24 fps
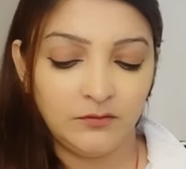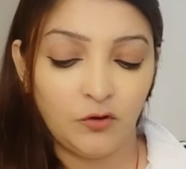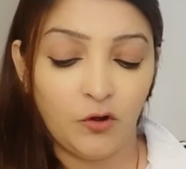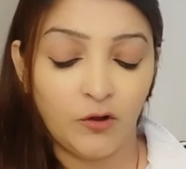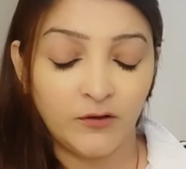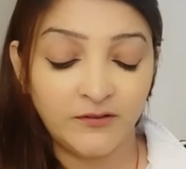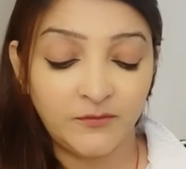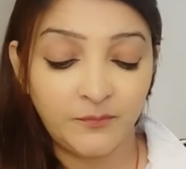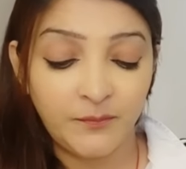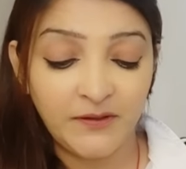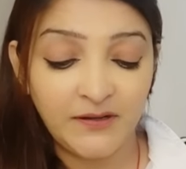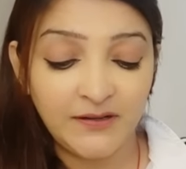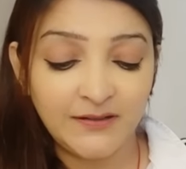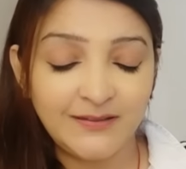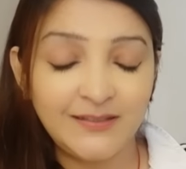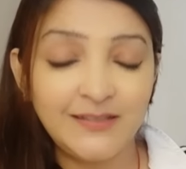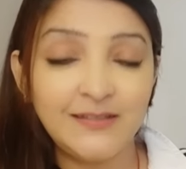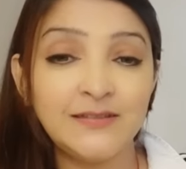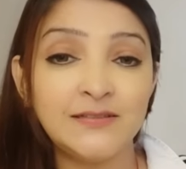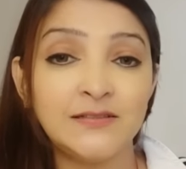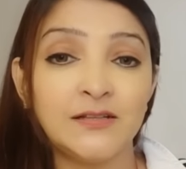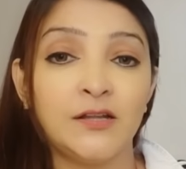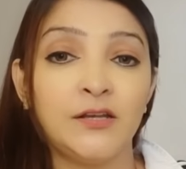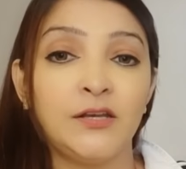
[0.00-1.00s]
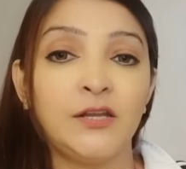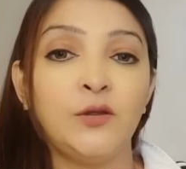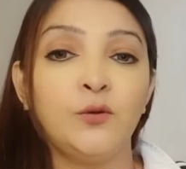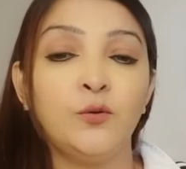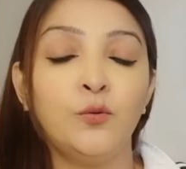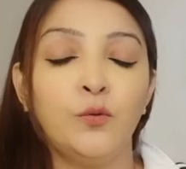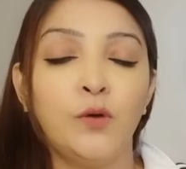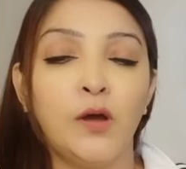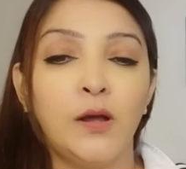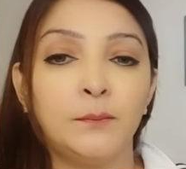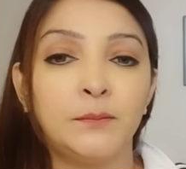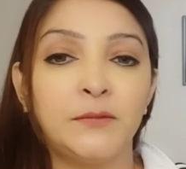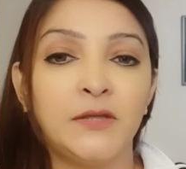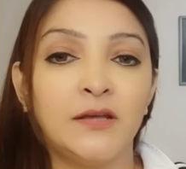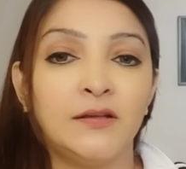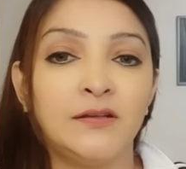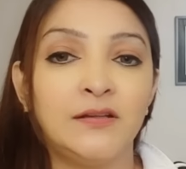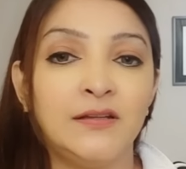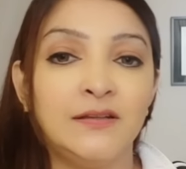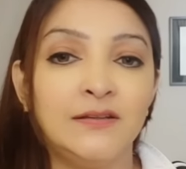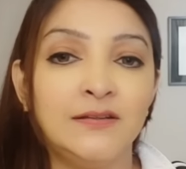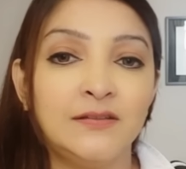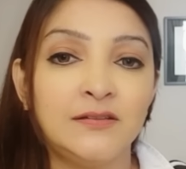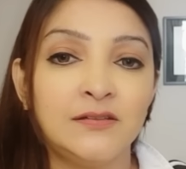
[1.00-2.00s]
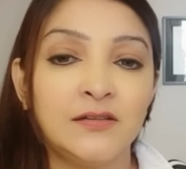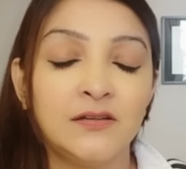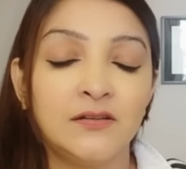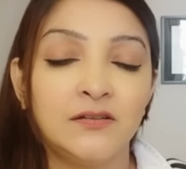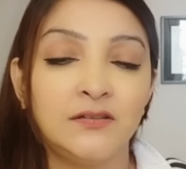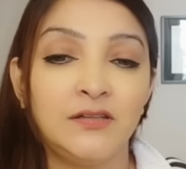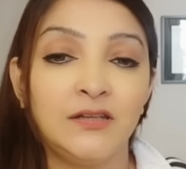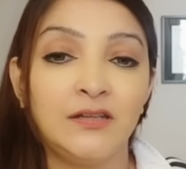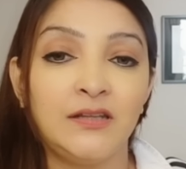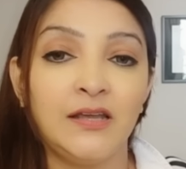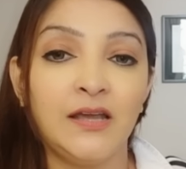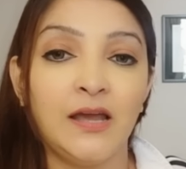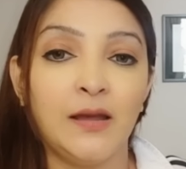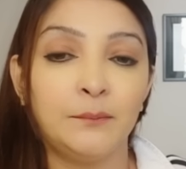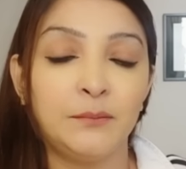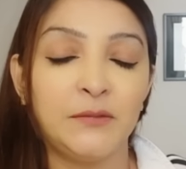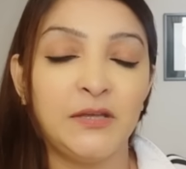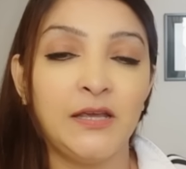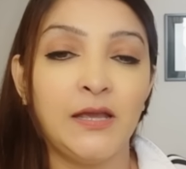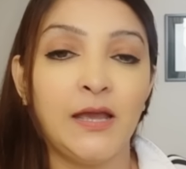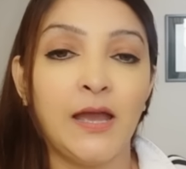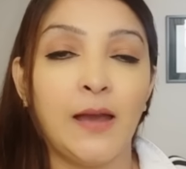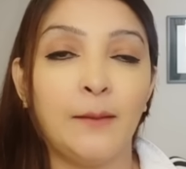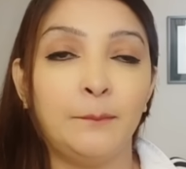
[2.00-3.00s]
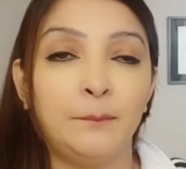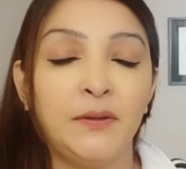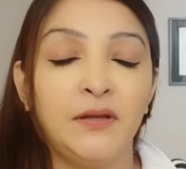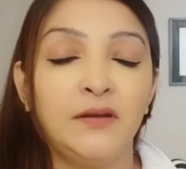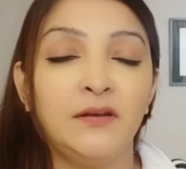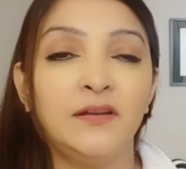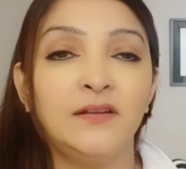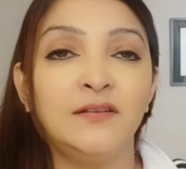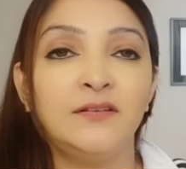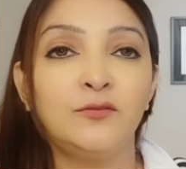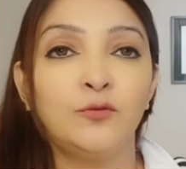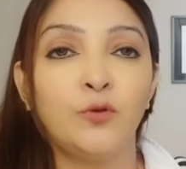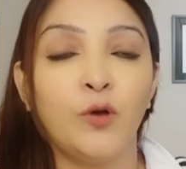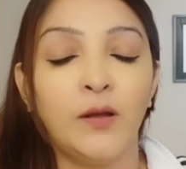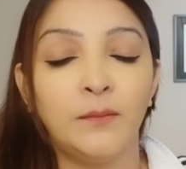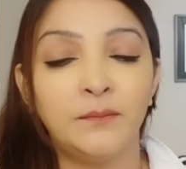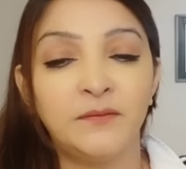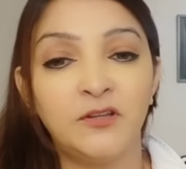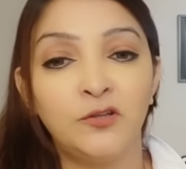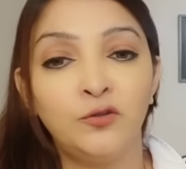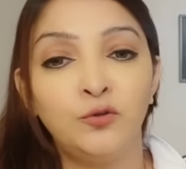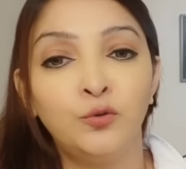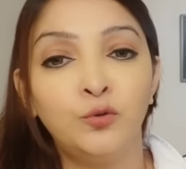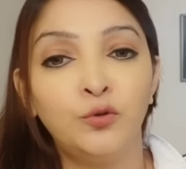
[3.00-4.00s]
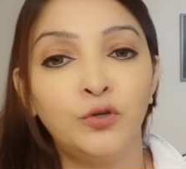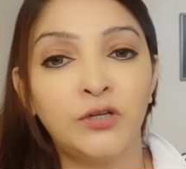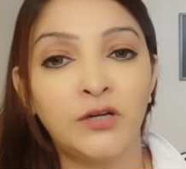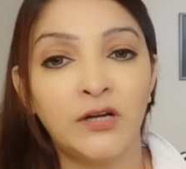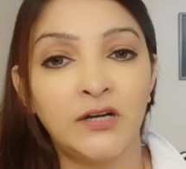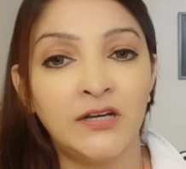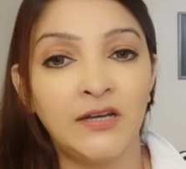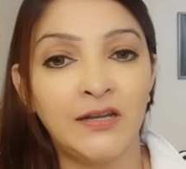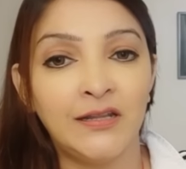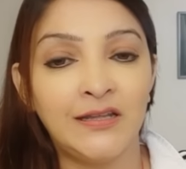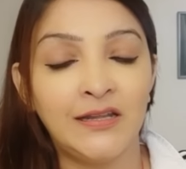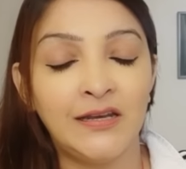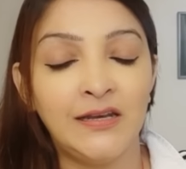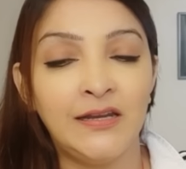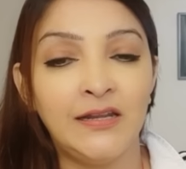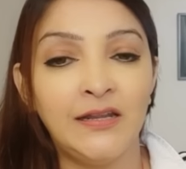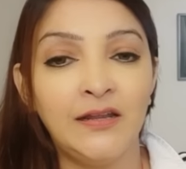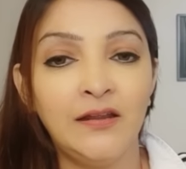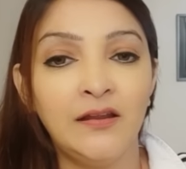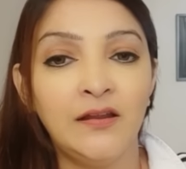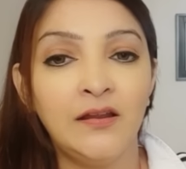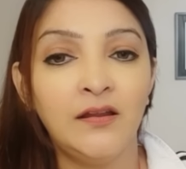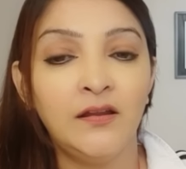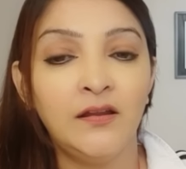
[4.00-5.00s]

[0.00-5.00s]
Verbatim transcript: कॉन्स्पेरेसीज करी हूँ आपके अगेंस्ट ठीक है आपकी हैप्पीनेस को आपसे दूर करने के लिए